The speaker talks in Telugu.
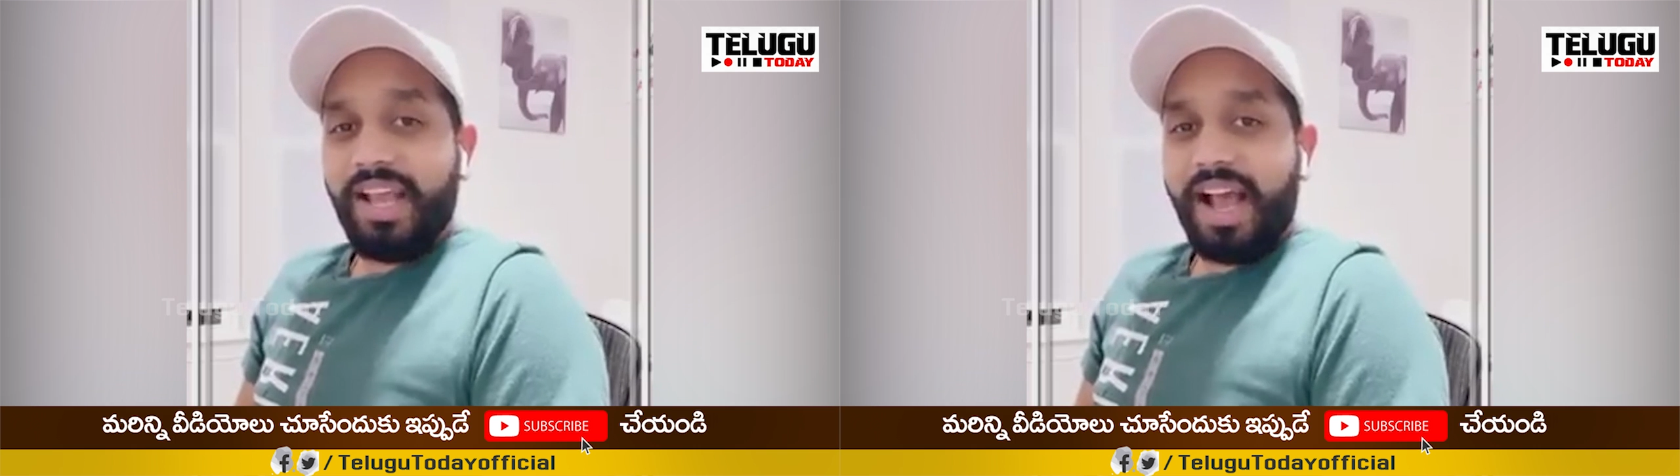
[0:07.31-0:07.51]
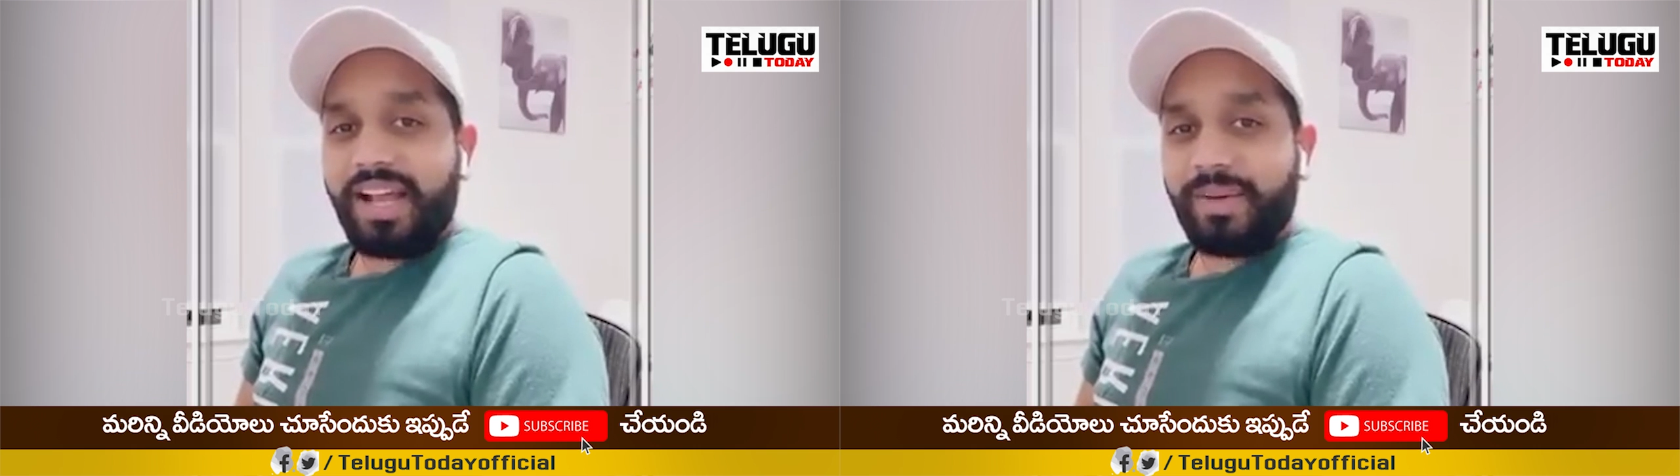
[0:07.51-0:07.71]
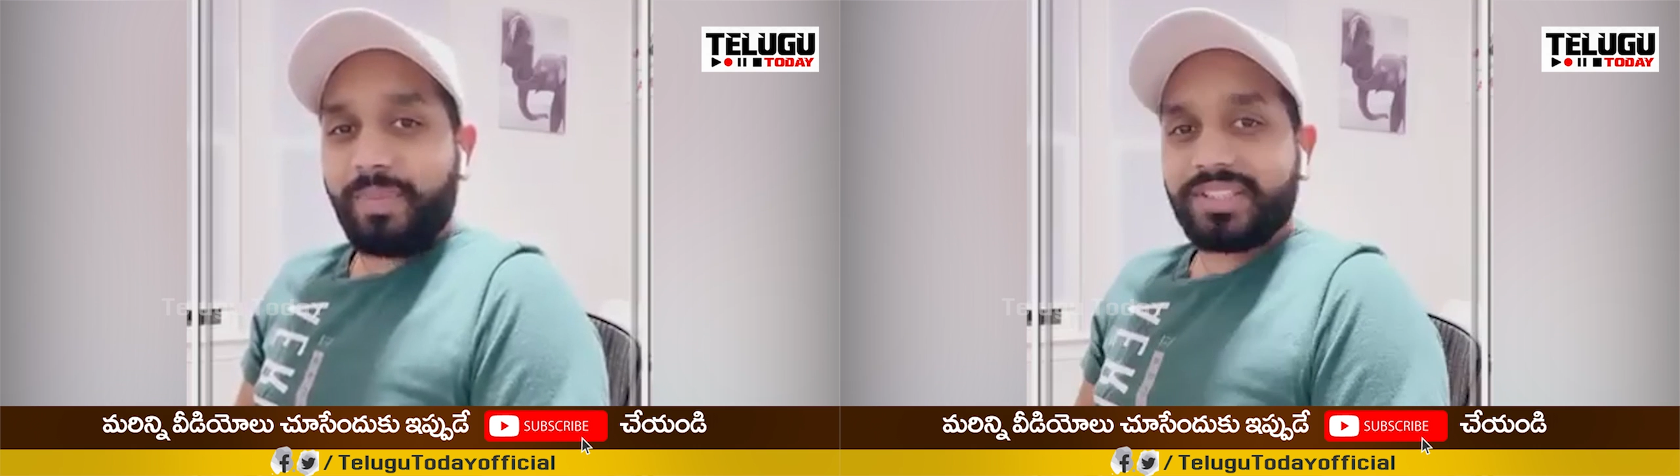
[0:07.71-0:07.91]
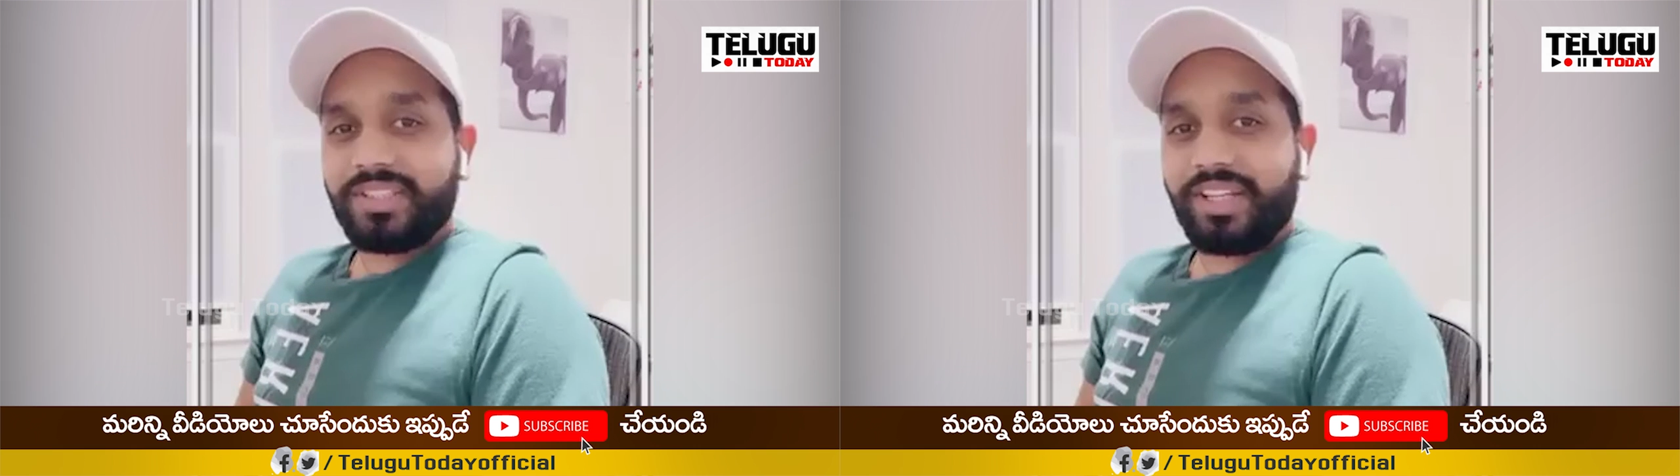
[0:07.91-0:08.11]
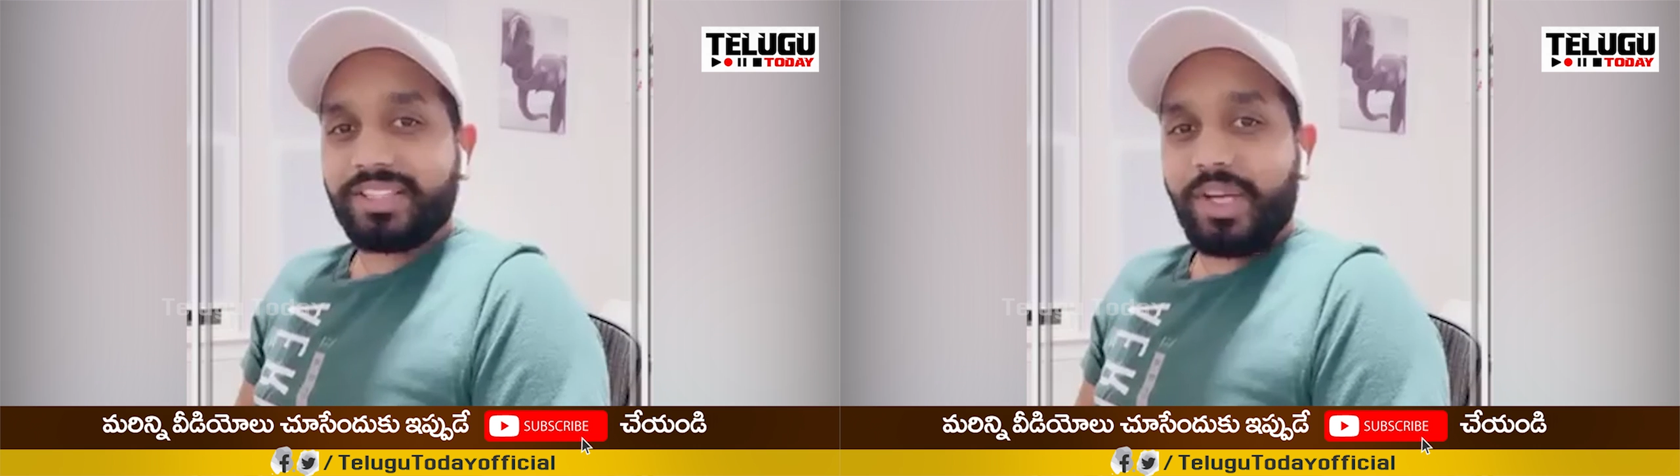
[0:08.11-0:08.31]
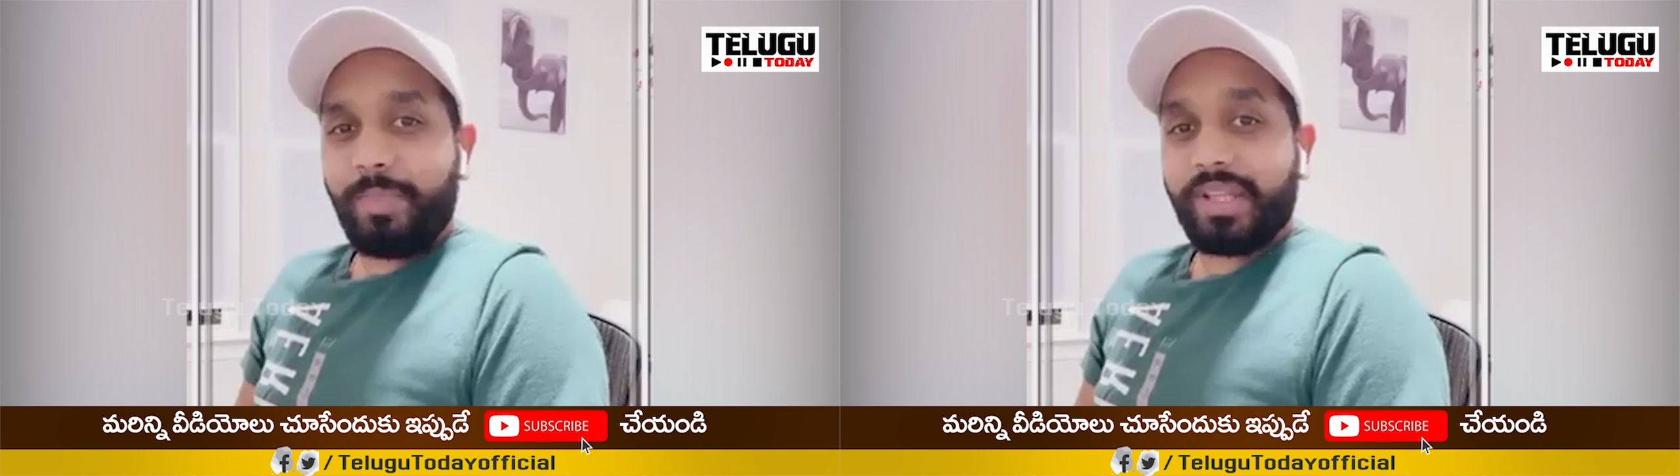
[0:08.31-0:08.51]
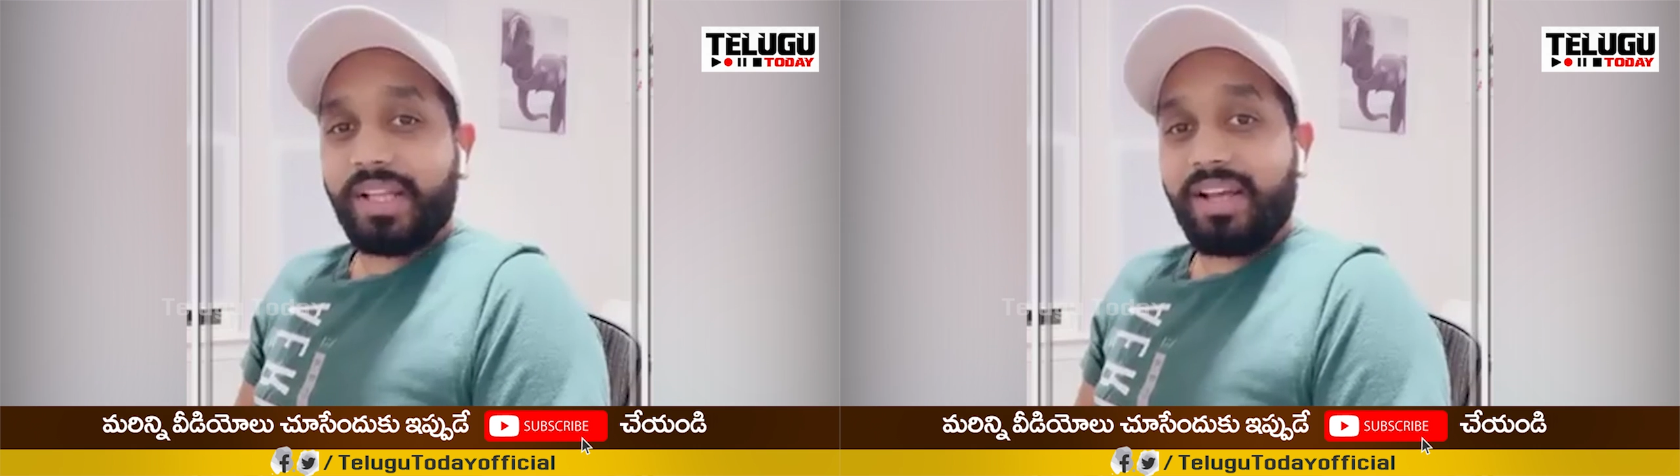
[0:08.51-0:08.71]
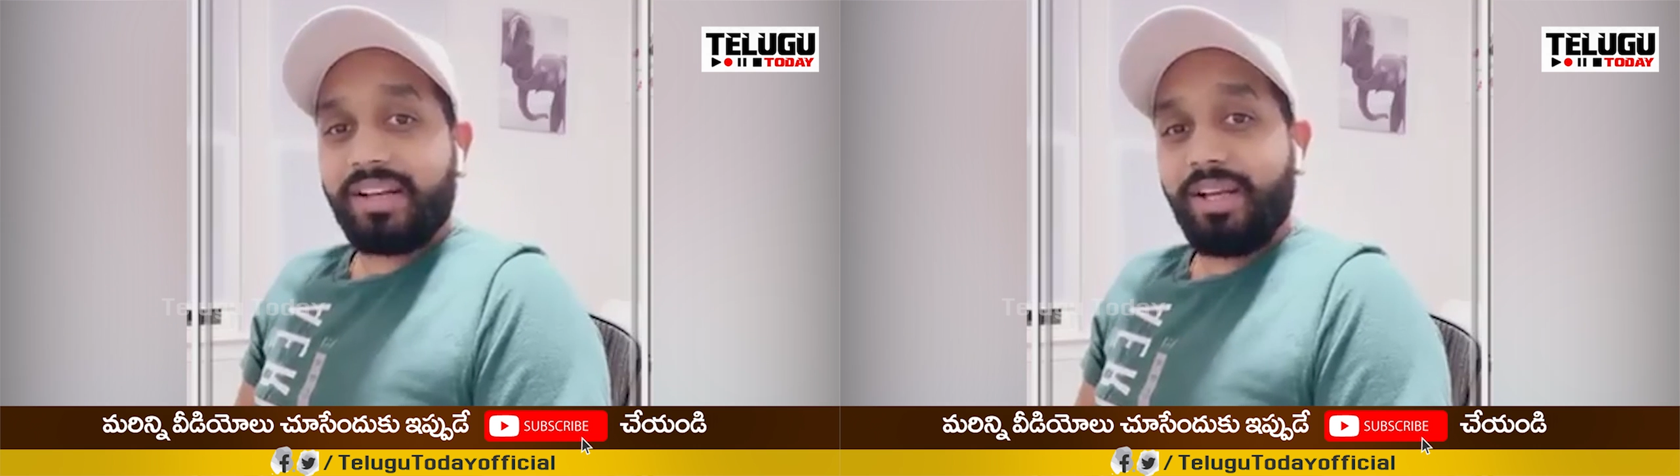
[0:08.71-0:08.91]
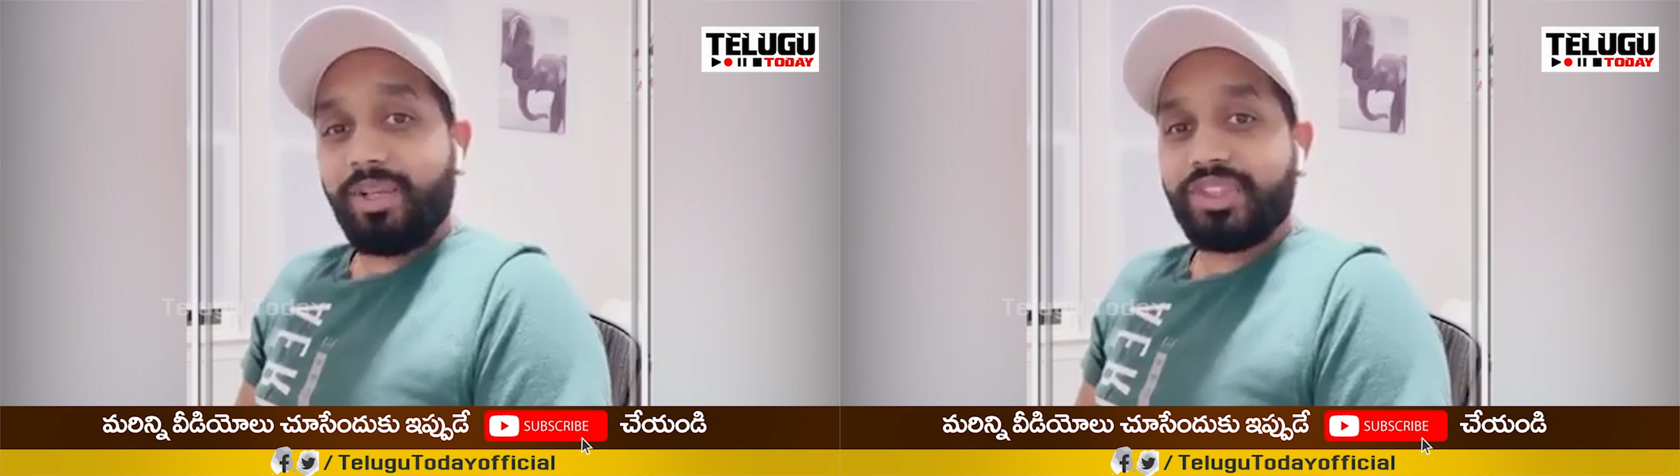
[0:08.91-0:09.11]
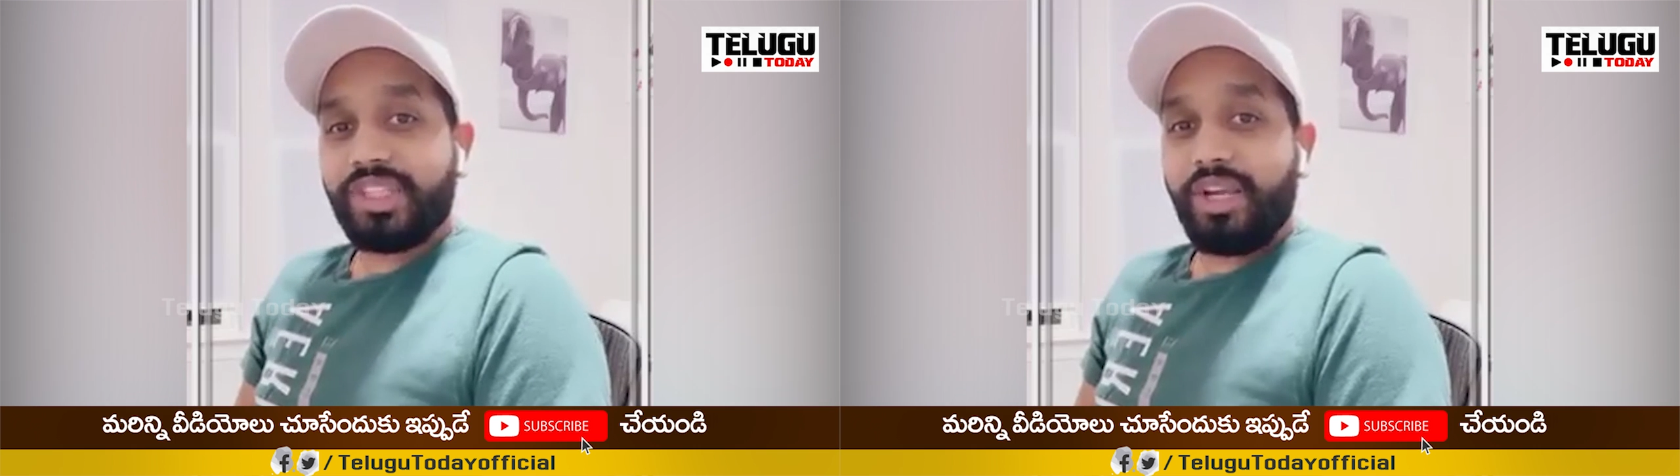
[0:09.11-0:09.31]
అక్రమాస్తుల కేసులో పదహారు నెలలు
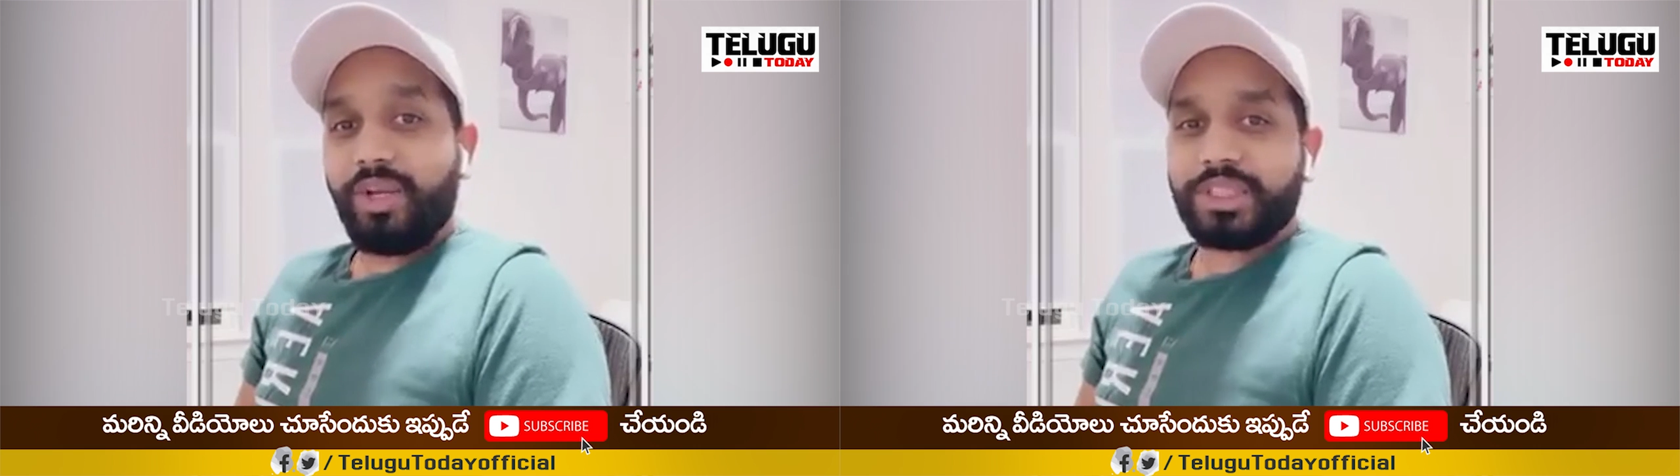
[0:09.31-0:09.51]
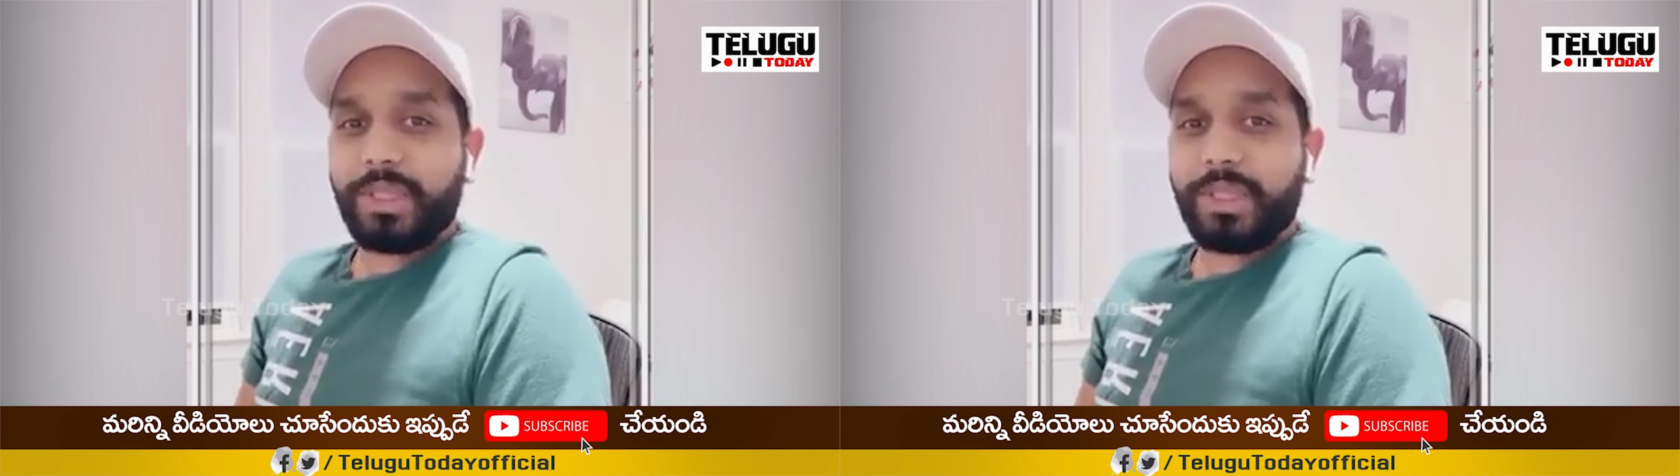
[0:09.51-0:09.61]
జైల్లో